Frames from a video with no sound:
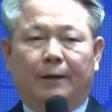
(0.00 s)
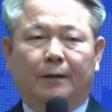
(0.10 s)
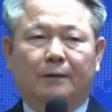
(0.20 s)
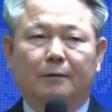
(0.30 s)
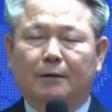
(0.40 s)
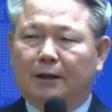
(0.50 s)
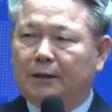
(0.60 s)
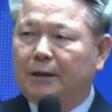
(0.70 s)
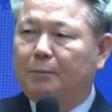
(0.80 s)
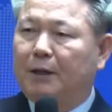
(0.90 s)
그러나
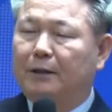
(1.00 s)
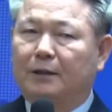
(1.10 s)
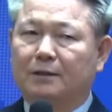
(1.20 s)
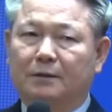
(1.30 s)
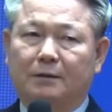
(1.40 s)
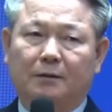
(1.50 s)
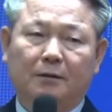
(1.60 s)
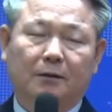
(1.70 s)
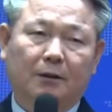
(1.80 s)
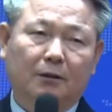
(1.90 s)
이에 반해서
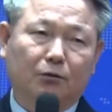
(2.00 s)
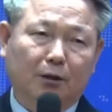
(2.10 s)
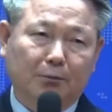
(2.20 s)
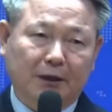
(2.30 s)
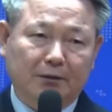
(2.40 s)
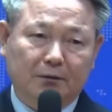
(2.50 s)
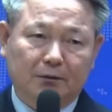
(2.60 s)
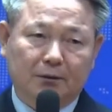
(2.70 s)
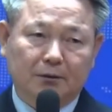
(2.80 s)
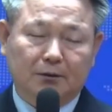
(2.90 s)
유다
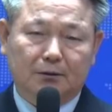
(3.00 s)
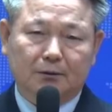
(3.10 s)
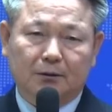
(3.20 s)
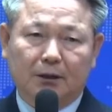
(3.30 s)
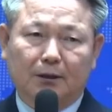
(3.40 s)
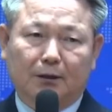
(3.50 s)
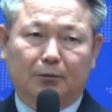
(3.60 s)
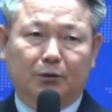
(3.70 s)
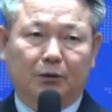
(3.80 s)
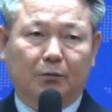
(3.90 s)
백성들은
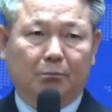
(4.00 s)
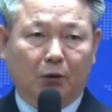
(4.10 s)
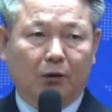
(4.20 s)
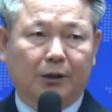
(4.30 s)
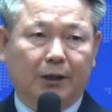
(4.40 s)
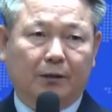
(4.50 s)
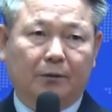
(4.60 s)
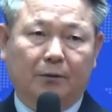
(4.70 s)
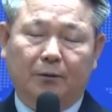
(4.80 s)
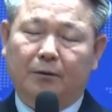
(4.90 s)
하나님을
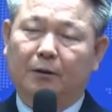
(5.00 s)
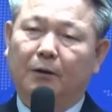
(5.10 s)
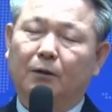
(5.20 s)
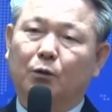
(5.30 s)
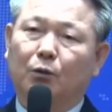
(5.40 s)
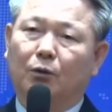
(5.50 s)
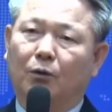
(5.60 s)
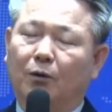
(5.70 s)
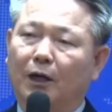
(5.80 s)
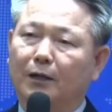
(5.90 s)
멀리했고
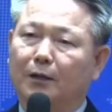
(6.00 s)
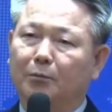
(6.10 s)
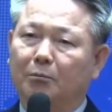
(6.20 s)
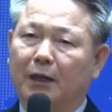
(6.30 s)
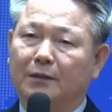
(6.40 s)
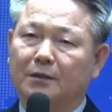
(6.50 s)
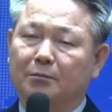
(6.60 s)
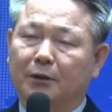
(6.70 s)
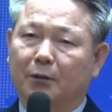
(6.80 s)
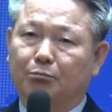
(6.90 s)
또 하나님
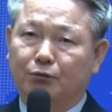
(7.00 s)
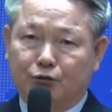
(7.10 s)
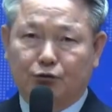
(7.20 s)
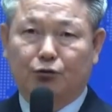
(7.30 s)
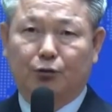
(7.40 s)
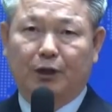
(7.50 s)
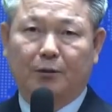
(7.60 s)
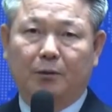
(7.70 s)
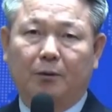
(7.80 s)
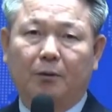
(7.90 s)
말씀에
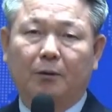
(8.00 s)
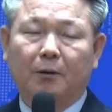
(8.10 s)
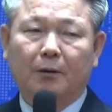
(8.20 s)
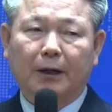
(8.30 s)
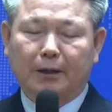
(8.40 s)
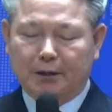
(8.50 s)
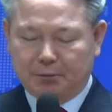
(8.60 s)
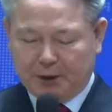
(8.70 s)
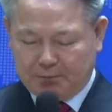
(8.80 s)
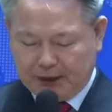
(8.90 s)
불순종했고
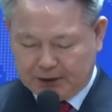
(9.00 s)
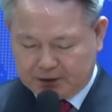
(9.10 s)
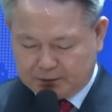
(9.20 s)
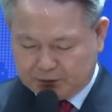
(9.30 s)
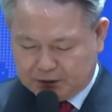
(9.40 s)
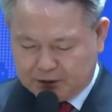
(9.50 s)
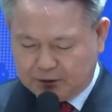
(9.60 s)
하나님의 말씀을